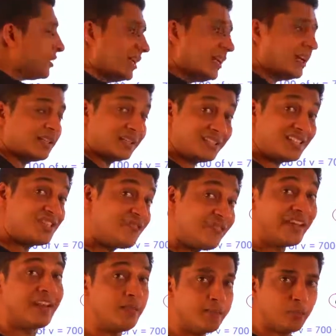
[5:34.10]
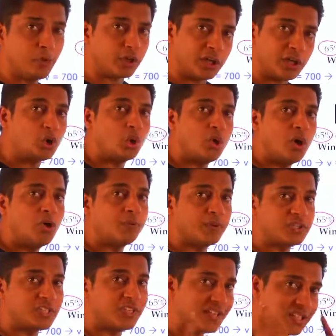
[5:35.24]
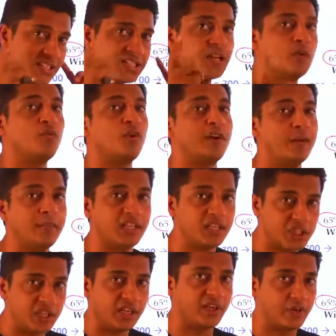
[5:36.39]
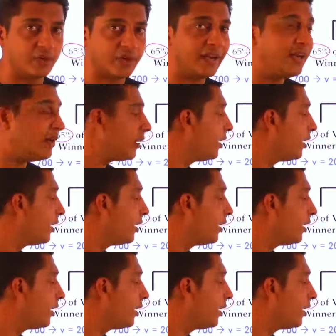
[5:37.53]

हैं ना दिस इज वेरी इंपॉर्टेंट थ्रू आउट परसेंटेजेस नाउ व्हाट आई एम टीचिंग हियर राइट